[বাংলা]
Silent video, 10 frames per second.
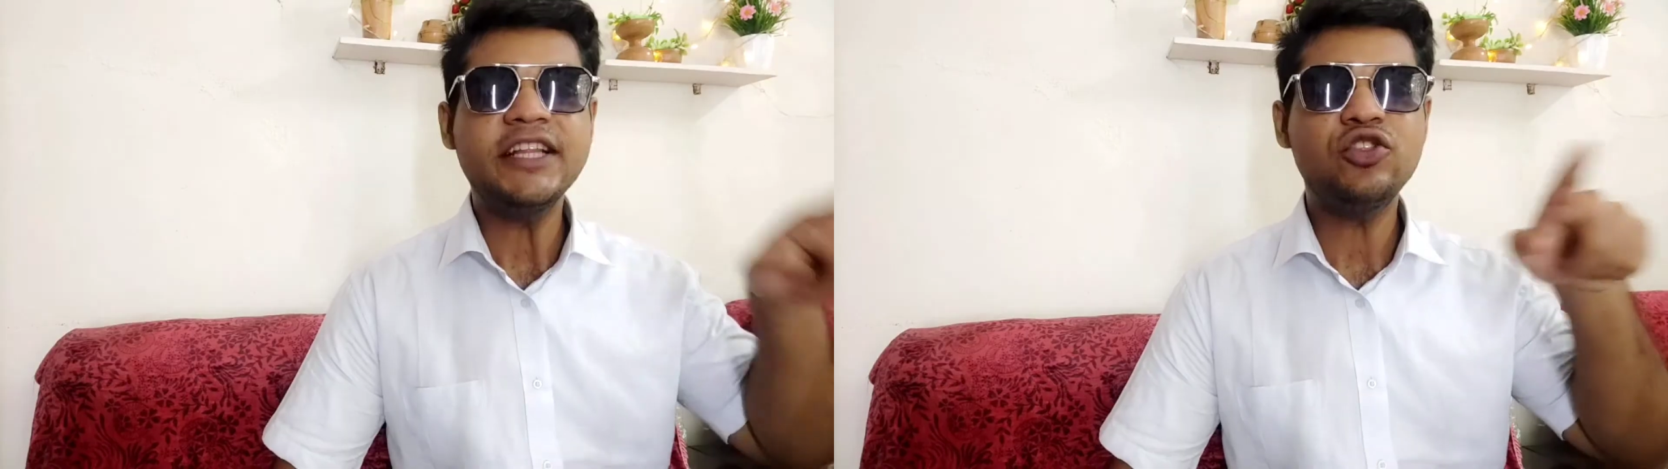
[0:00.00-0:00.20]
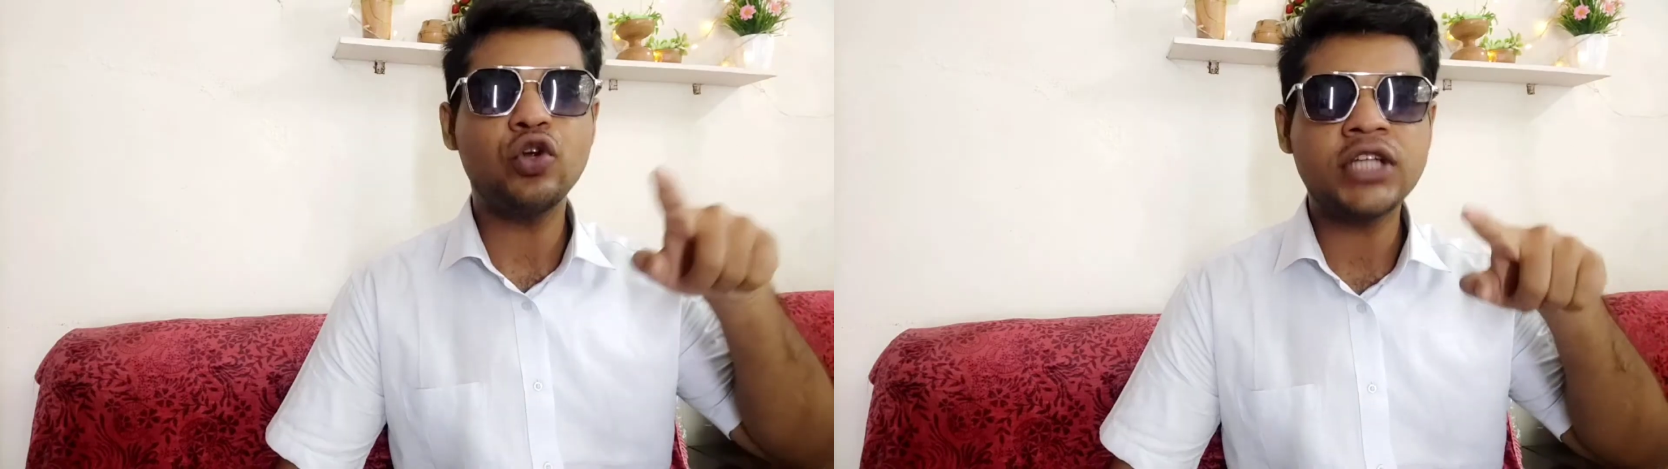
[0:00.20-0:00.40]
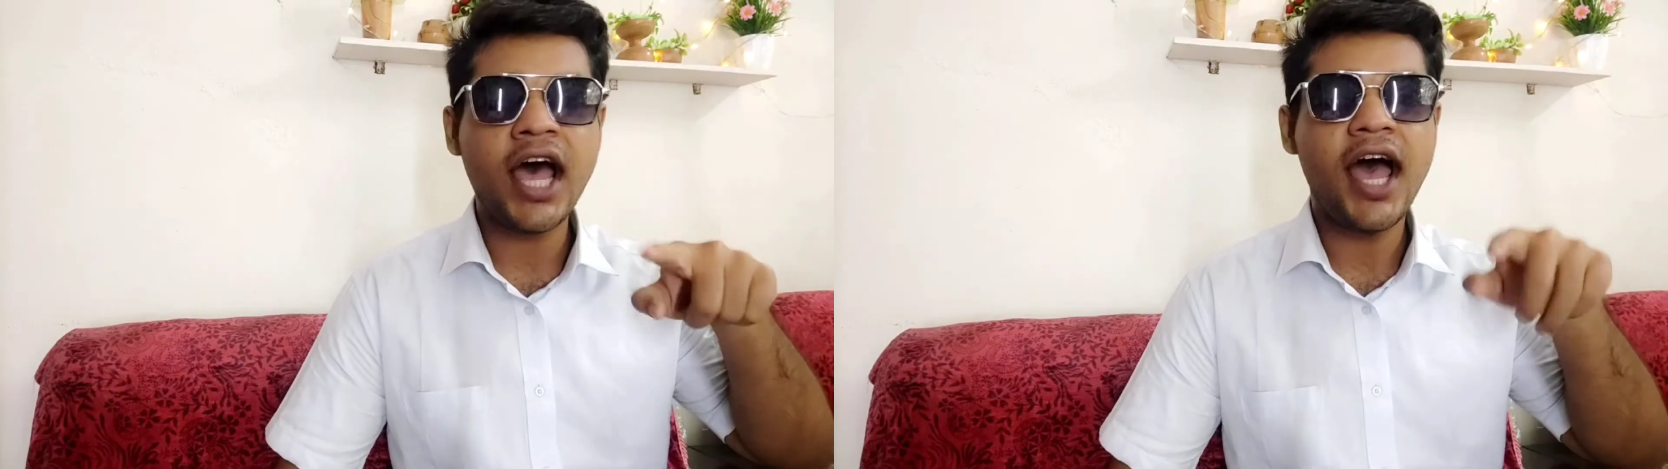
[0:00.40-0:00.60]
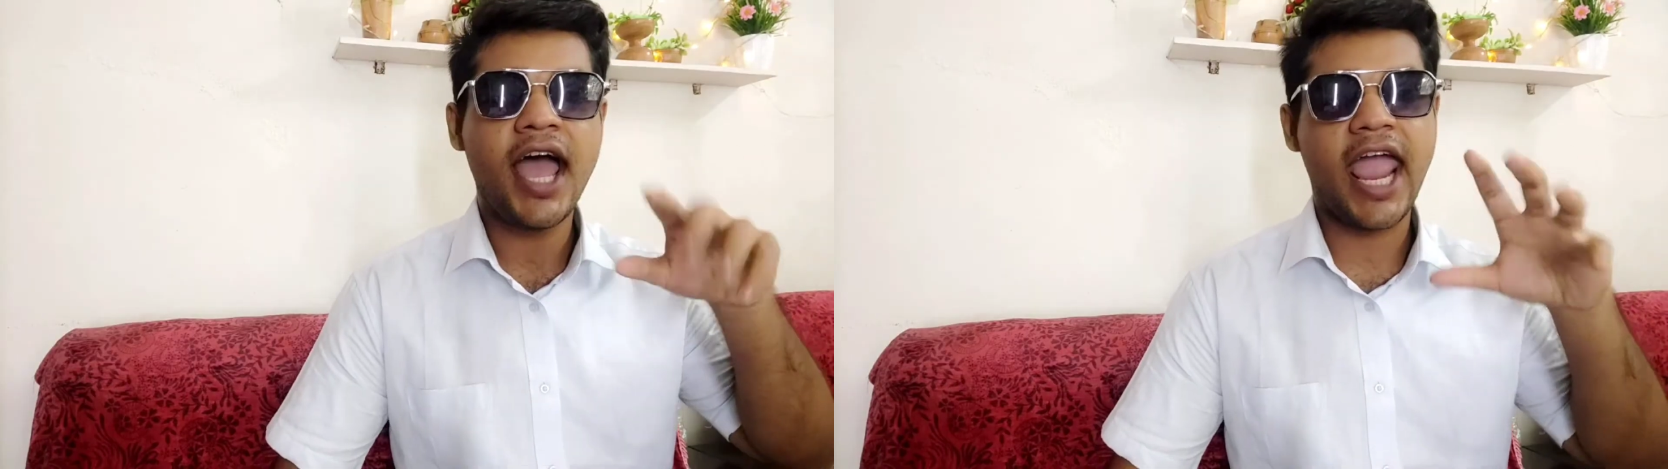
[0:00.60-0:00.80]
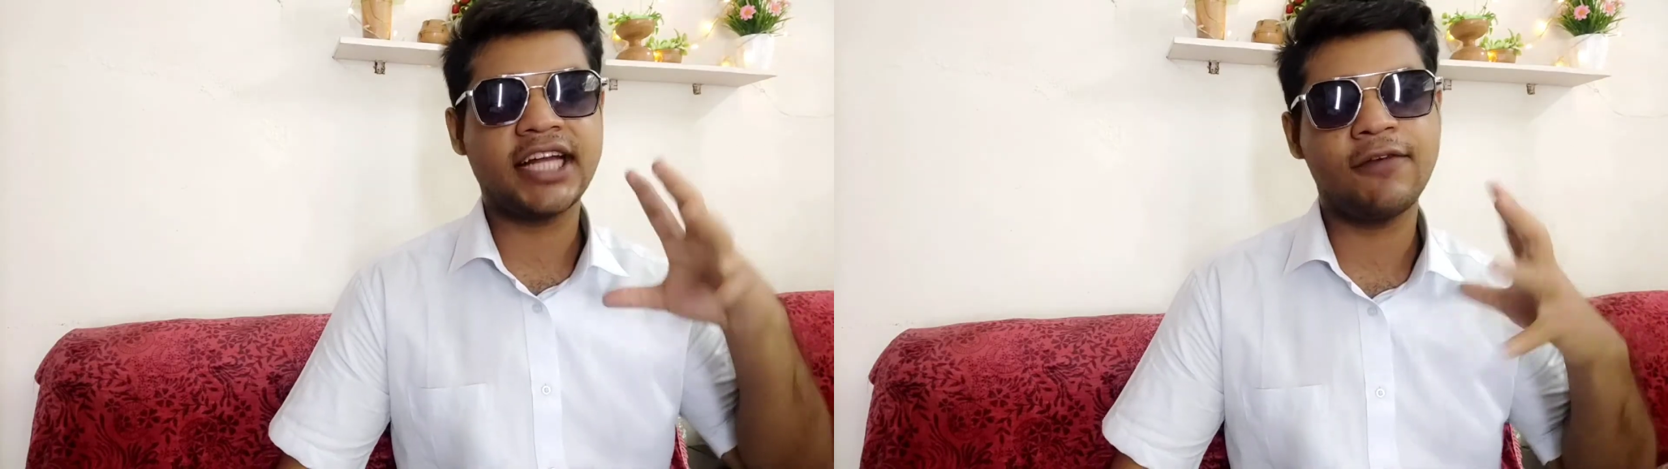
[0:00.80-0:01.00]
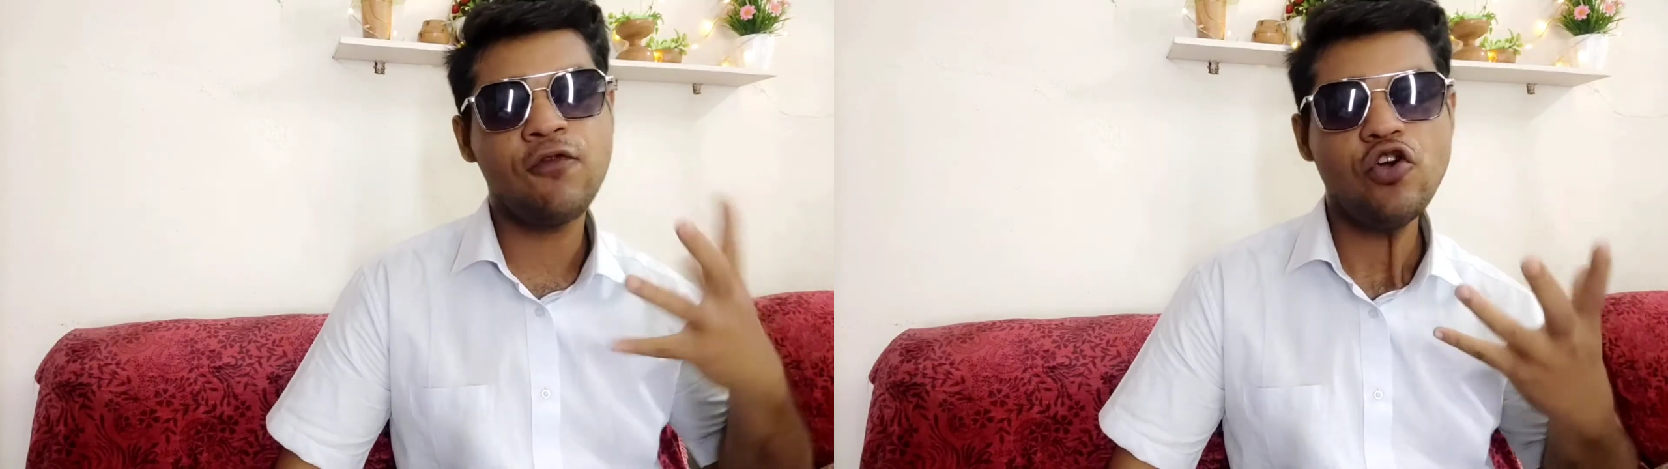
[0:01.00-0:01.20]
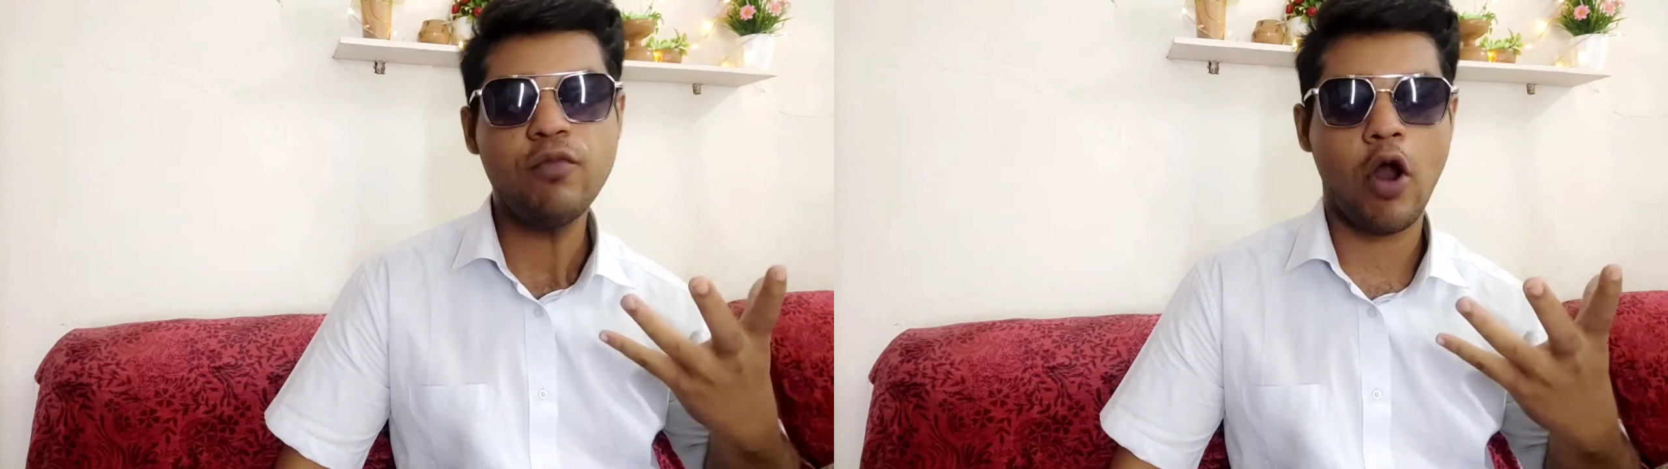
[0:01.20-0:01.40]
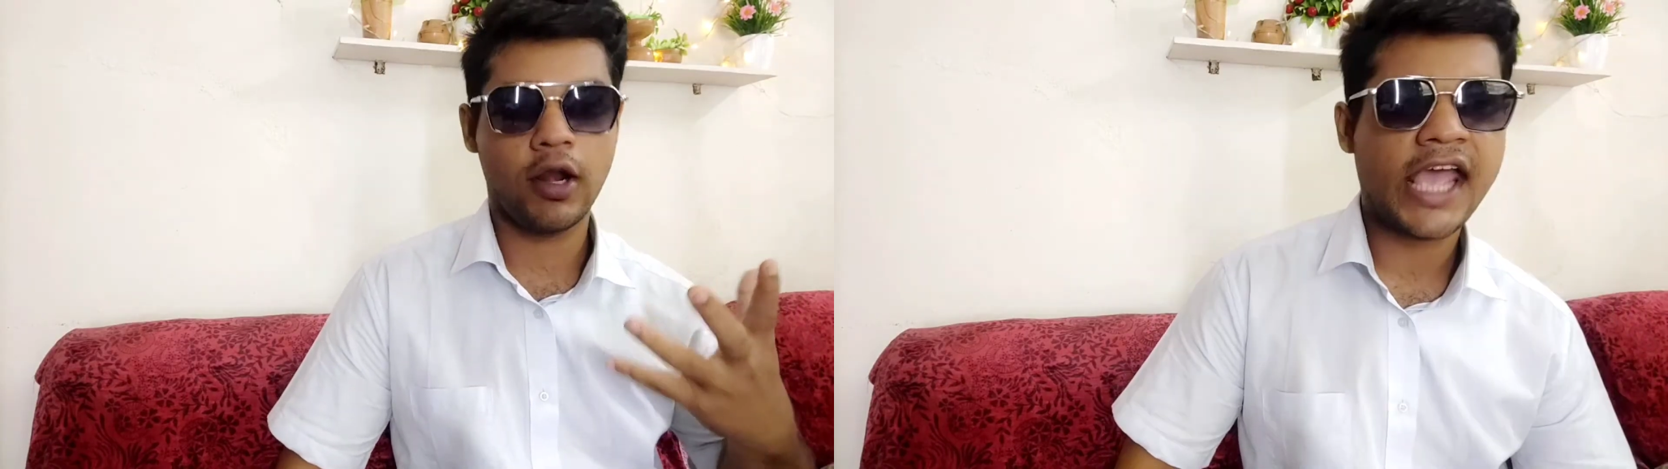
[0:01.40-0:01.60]
বৃত্তটা একটা
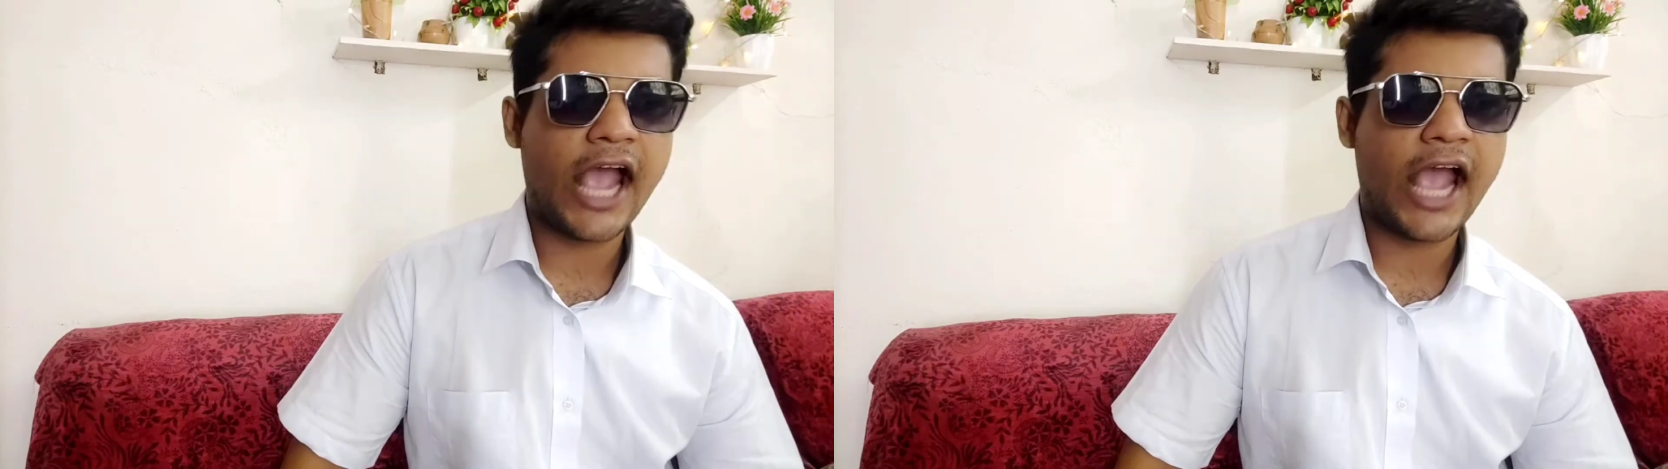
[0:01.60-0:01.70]
ফুটবল